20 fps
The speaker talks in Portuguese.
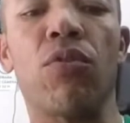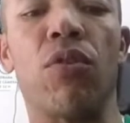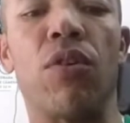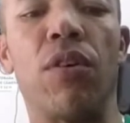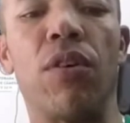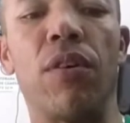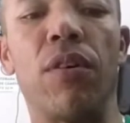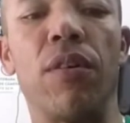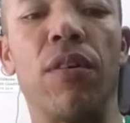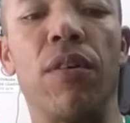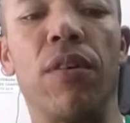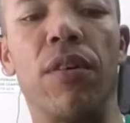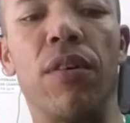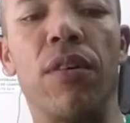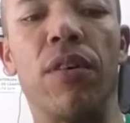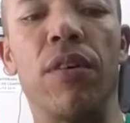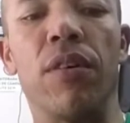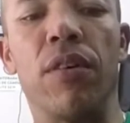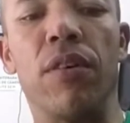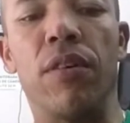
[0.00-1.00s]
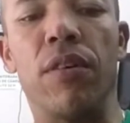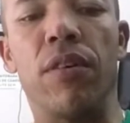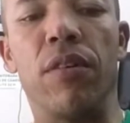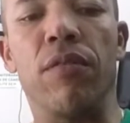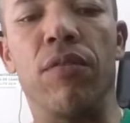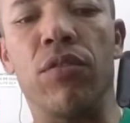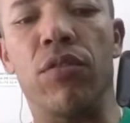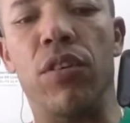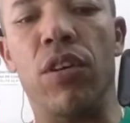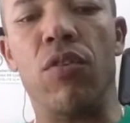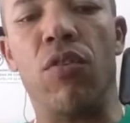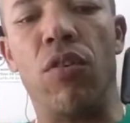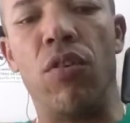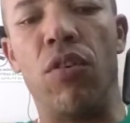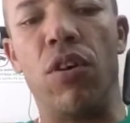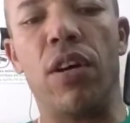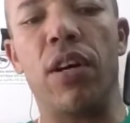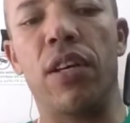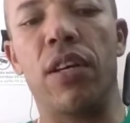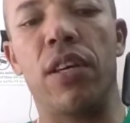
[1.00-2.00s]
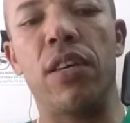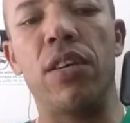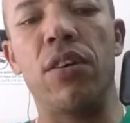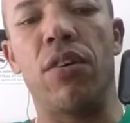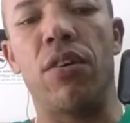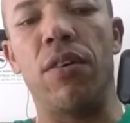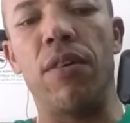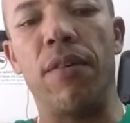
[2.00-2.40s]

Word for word: ó. Você coloca aqui, ó.